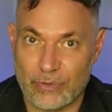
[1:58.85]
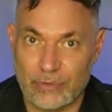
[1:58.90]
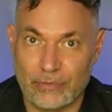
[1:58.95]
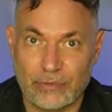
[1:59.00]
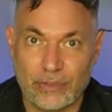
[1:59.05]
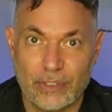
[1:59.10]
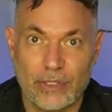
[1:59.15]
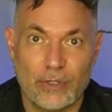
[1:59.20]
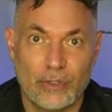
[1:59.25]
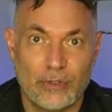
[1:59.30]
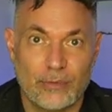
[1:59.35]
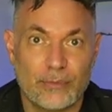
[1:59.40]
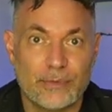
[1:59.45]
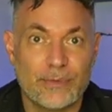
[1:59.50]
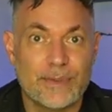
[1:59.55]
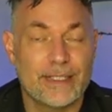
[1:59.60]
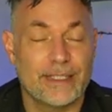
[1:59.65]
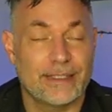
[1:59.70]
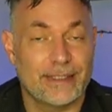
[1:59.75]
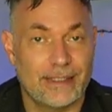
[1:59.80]
Donc le
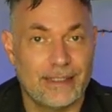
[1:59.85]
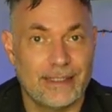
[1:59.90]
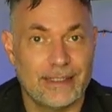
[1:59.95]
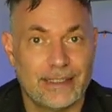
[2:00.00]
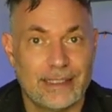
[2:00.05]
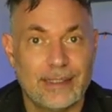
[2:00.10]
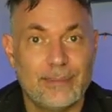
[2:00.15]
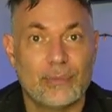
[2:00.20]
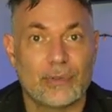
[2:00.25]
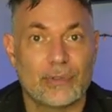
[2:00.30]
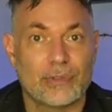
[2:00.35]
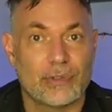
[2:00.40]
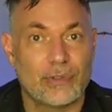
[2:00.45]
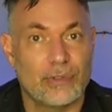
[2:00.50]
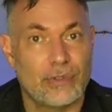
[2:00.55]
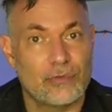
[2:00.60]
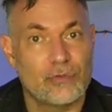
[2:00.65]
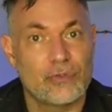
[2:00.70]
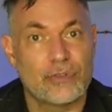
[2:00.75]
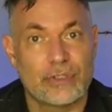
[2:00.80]
monde s'est aligné pour
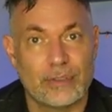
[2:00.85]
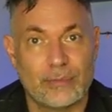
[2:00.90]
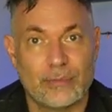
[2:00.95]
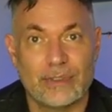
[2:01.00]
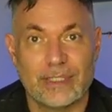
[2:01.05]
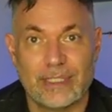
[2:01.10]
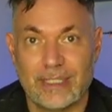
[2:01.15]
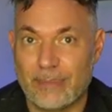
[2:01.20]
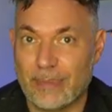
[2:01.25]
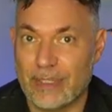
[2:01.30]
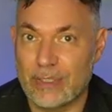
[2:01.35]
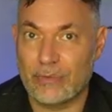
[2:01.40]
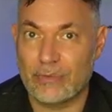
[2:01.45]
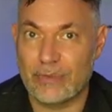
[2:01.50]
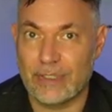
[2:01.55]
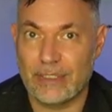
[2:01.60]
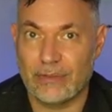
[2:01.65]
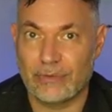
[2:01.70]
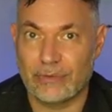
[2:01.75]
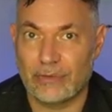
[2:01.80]
que justement il n'y ait pas de
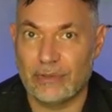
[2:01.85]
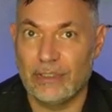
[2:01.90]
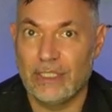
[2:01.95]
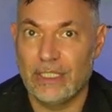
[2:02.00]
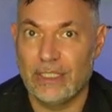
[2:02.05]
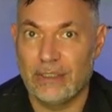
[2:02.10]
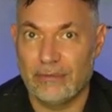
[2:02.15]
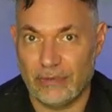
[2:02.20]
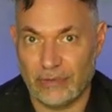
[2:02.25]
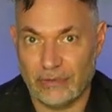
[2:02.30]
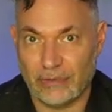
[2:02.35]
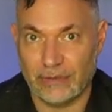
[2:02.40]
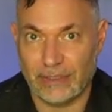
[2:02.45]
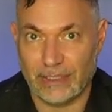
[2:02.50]
souci entre votre